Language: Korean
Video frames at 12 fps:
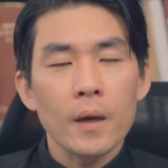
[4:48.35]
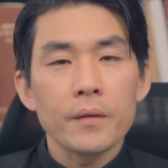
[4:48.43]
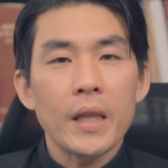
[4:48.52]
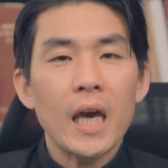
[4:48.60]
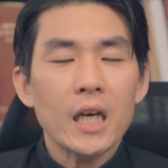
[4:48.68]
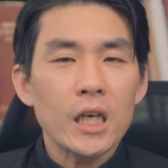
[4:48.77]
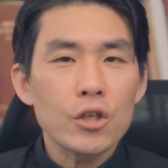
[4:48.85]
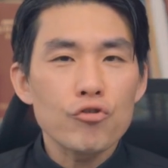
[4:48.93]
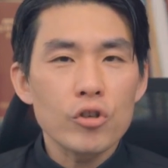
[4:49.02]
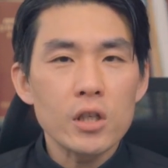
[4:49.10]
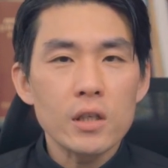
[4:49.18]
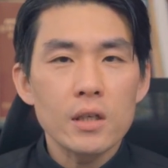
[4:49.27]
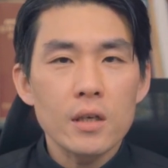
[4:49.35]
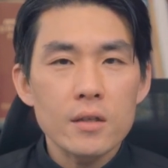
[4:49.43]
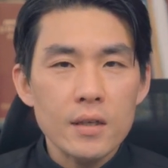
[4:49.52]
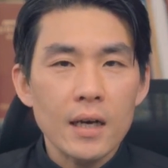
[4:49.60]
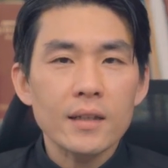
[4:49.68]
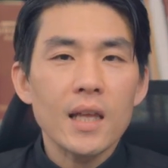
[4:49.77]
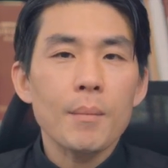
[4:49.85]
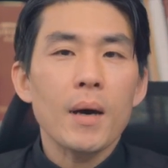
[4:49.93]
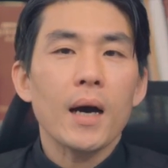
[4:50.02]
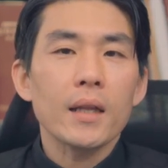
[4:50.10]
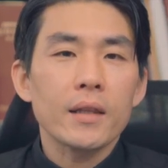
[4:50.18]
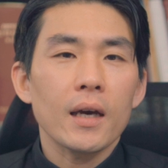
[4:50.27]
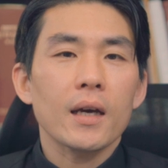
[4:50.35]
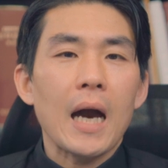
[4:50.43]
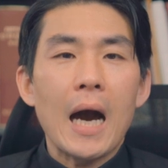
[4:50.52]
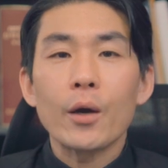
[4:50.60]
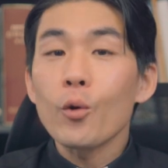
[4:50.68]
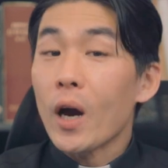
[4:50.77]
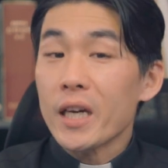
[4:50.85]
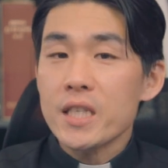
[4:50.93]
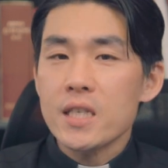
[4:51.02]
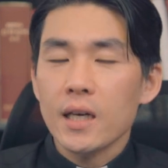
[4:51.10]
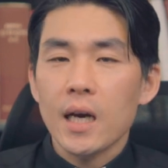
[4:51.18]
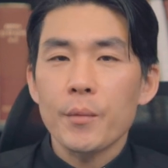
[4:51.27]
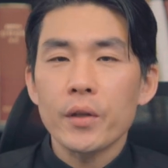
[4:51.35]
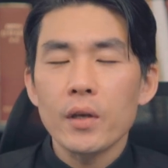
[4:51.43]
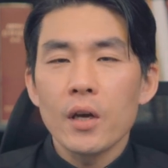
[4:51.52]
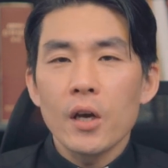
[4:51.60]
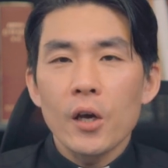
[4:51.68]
내 기준을 상대방한테 강요하기 시작하면